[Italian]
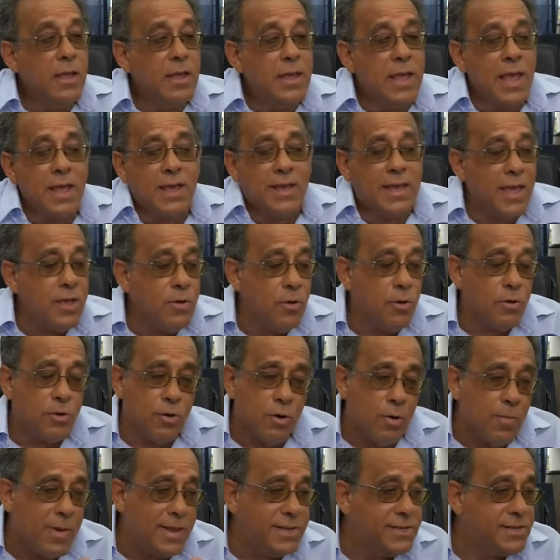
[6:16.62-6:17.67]
e che io ho
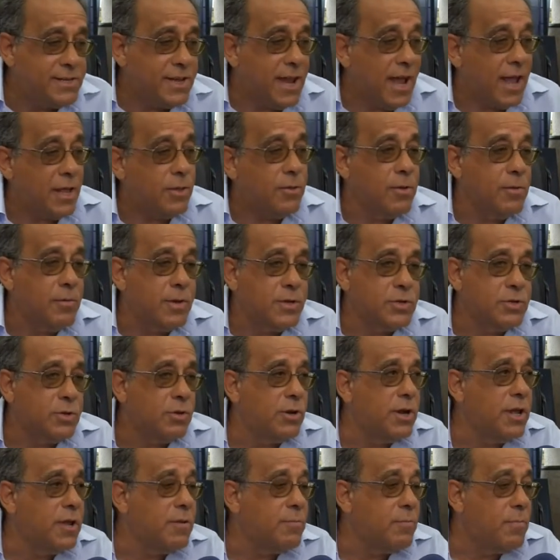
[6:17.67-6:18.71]
romanzato in questo
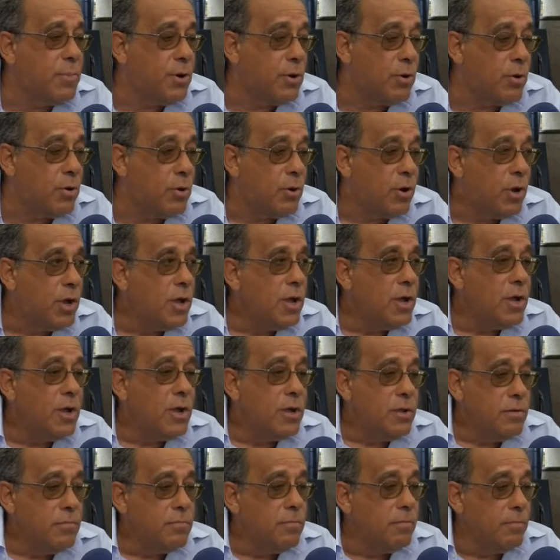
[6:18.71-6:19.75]
libro
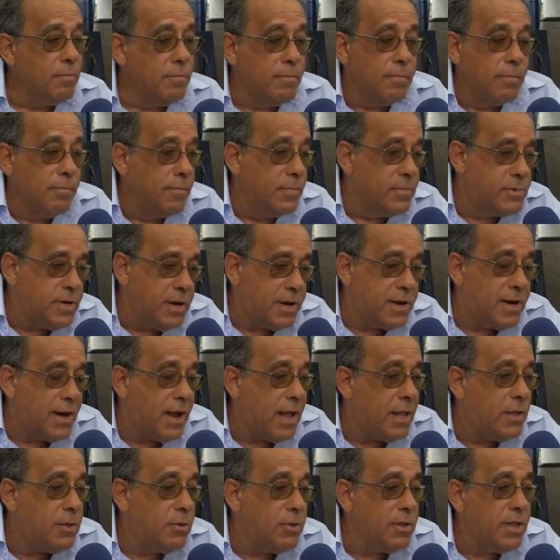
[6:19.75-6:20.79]

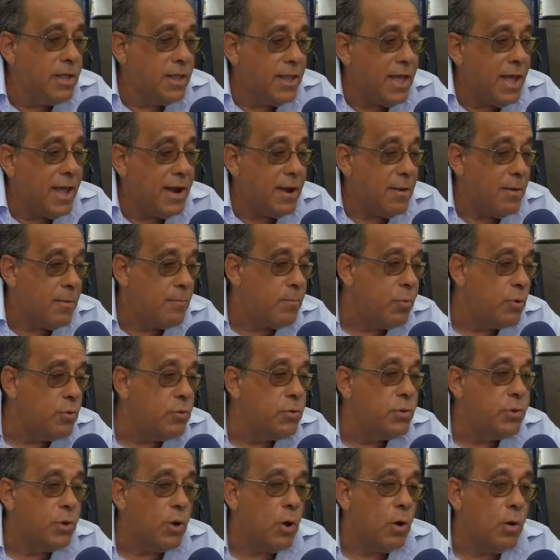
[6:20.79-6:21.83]
cercando di dare
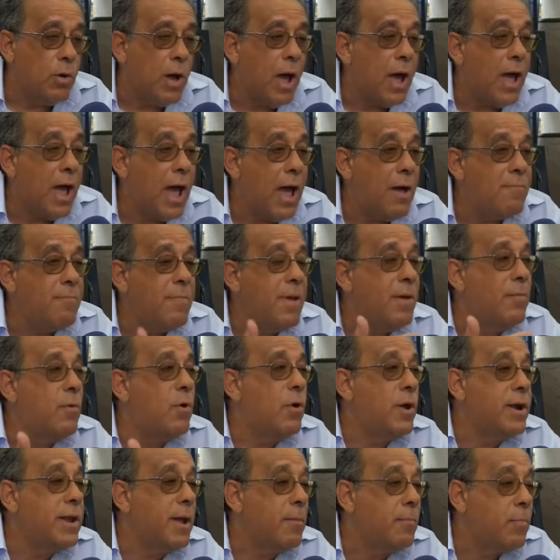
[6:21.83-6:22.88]
appunto a
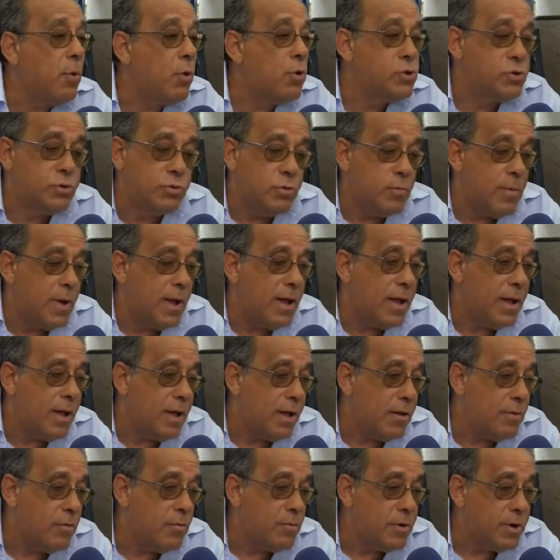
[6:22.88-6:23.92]
memoria postuma
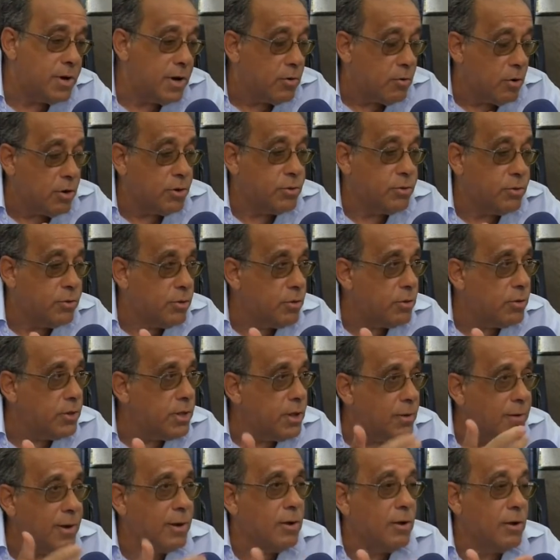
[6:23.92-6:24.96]
un ricordo di
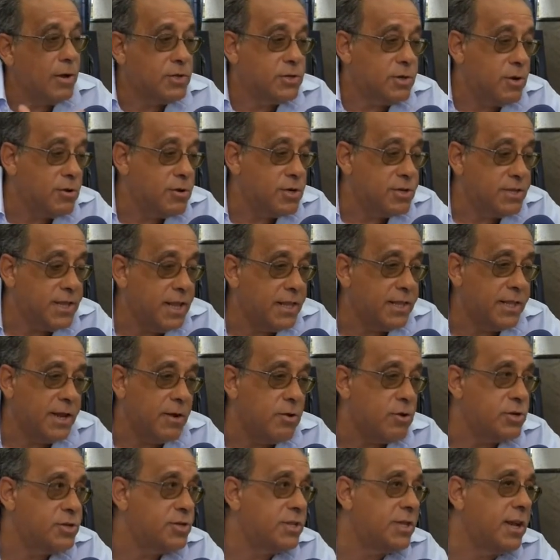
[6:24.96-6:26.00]
quello che sono stati i
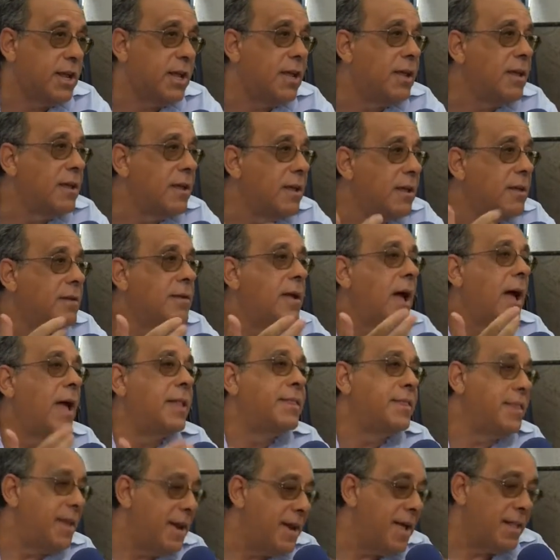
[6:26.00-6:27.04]
nostri
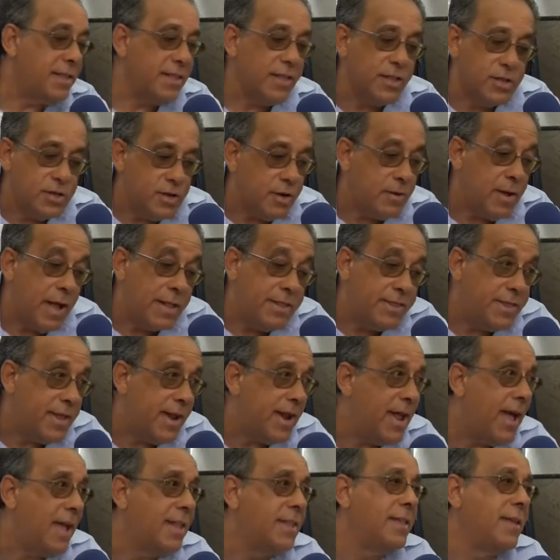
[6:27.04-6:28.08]
antenati, diciamo,
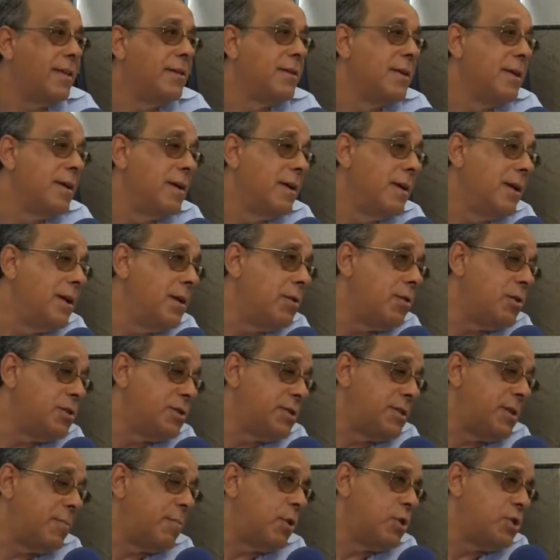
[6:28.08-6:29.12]
antenati i
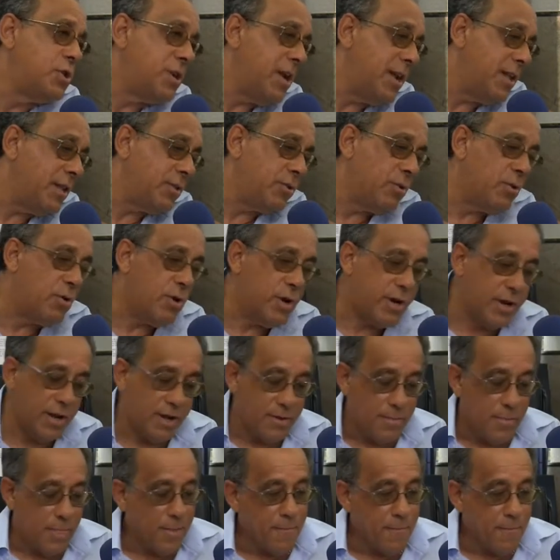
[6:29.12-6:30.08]
nostri progenitori.